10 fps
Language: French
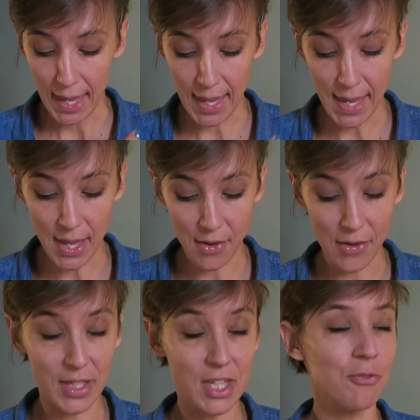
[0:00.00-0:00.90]
et
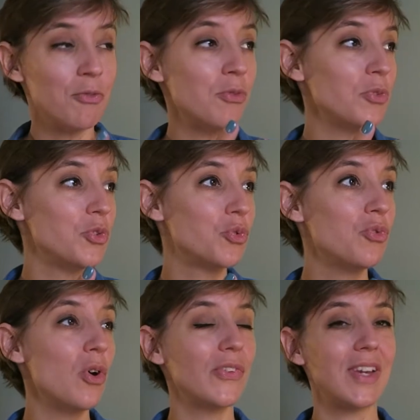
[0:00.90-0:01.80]
euh, qui vont du
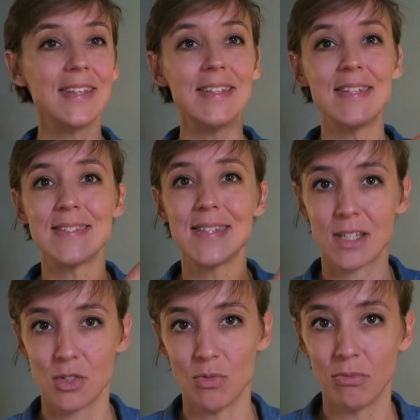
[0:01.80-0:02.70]
coup entraîner des
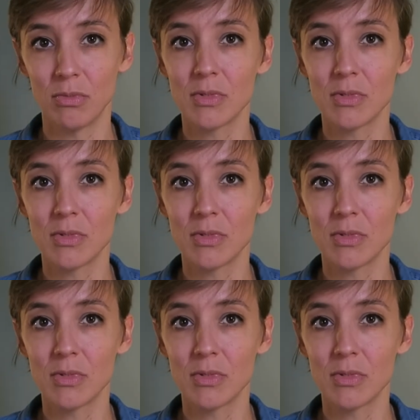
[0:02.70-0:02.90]
actions.